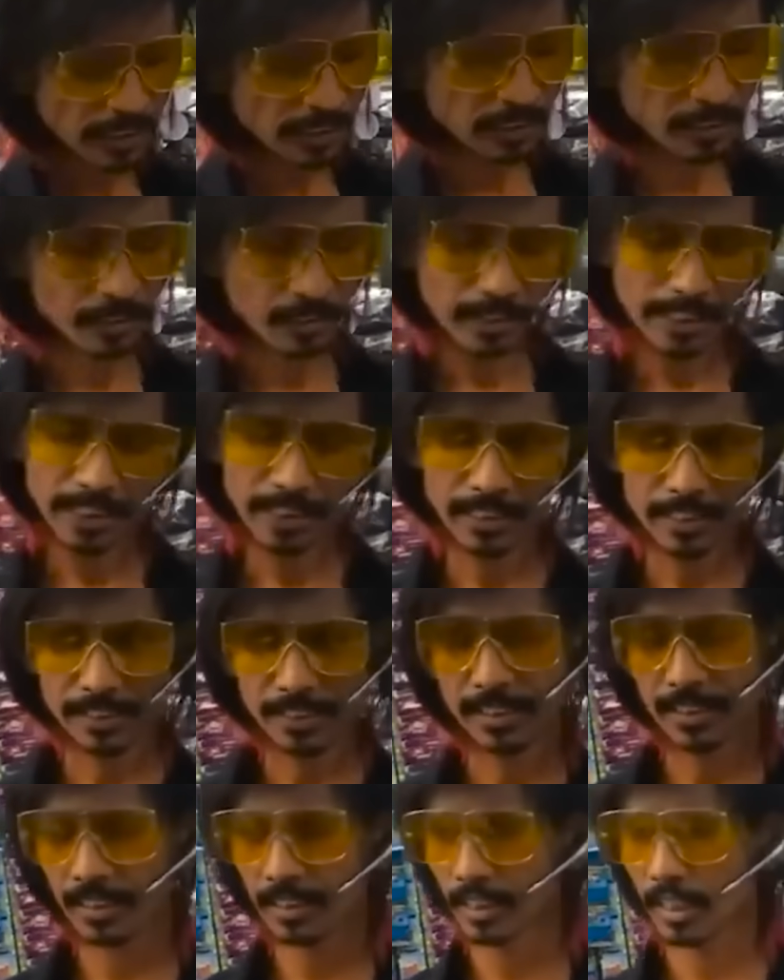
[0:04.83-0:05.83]
ล่อส่ว
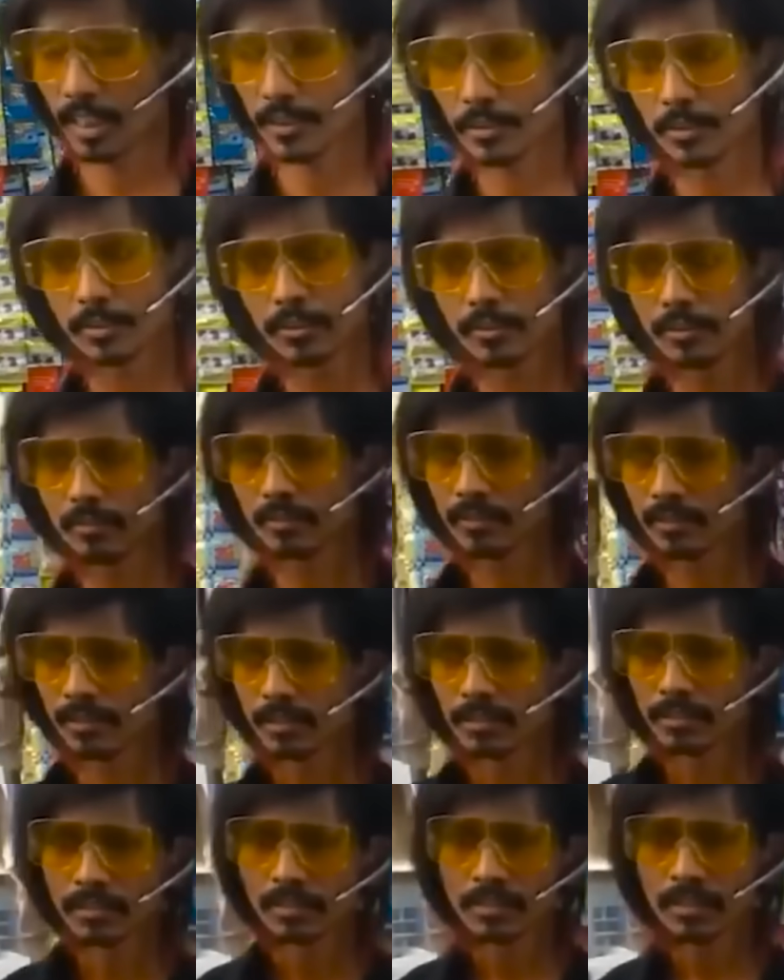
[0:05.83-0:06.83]
นข้อสองมัน
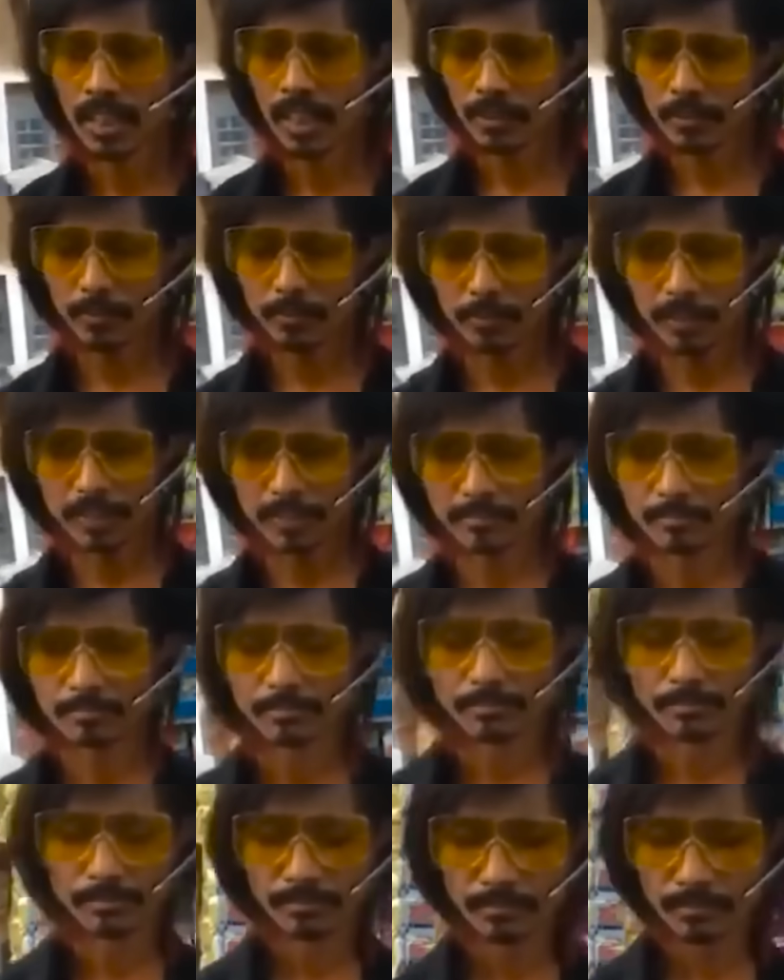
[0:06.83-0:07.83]
ทบทวนข้อห
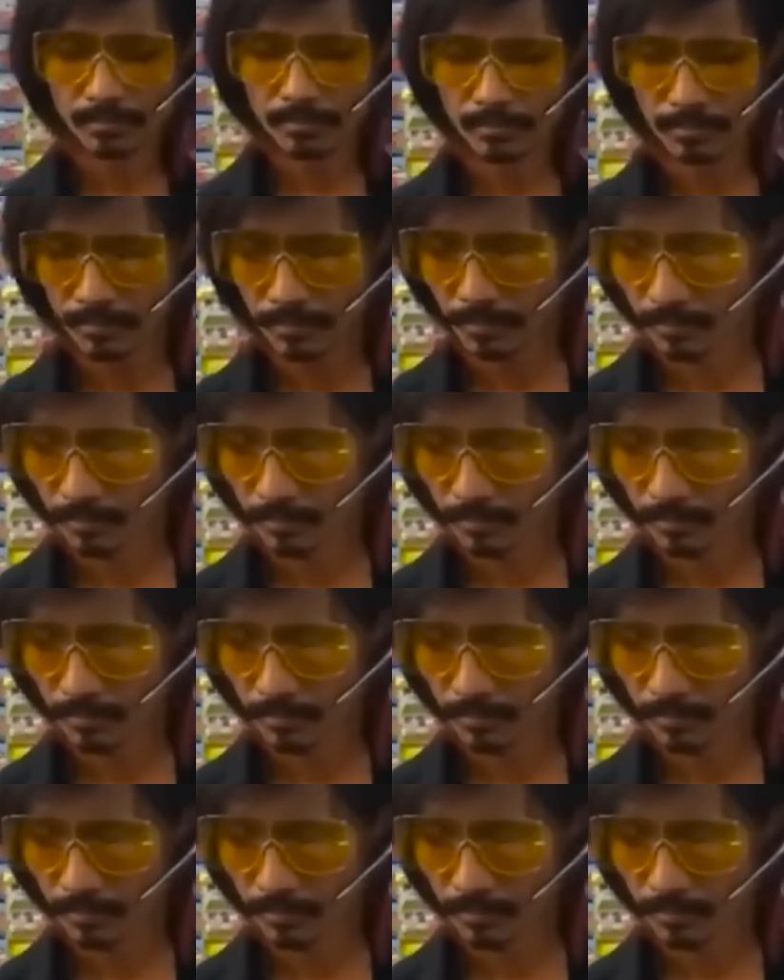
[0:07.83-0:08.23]
นึ่งใหม่